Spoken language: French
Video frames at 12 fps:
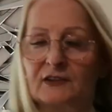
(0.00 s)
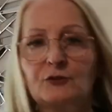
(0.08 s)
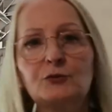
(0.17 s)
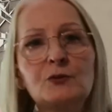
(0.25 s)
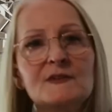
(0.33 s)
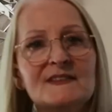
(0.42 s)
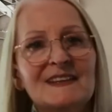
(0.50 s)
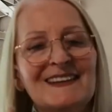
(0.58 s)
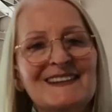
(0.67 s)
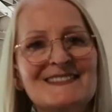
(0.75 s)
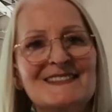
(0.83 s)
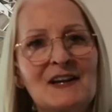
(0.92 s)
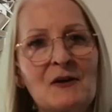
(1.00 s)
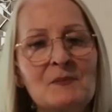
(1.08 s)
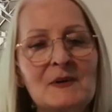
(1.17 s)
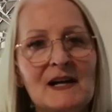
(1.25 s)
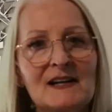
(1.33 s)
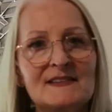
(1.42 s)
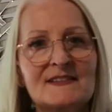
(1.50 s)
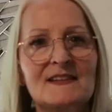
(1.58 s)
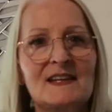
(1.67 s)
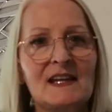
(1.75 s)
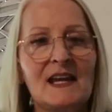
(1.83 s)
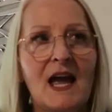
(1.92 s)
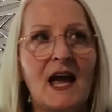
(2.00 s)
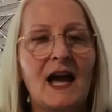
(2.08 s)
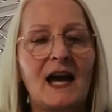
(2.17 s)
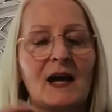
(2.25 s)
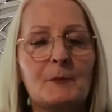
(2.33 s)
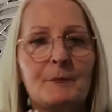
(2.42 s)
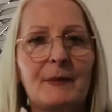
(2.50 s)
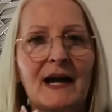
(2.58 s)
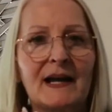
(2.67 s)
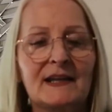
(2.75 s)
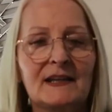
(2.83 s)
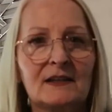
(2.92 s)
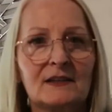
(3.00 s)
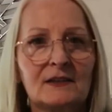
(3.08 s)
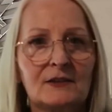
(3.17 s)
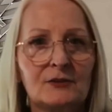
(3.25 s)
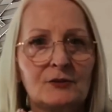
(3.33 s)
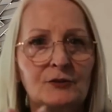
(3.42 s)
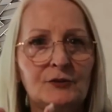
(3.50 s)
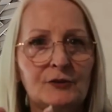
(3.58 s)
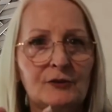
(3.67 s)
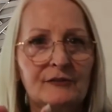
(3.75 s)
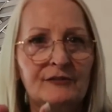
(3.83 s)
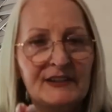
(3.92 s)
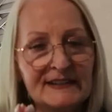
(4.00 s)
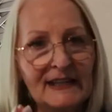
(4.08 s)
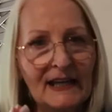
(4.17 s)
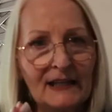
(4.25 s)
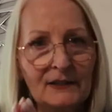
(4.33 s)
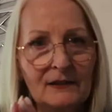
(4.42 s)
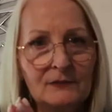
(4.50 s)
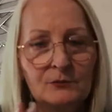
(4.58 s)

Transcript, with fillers: le tour. Ce qui est resté en bas, c'est un pack de Vitel,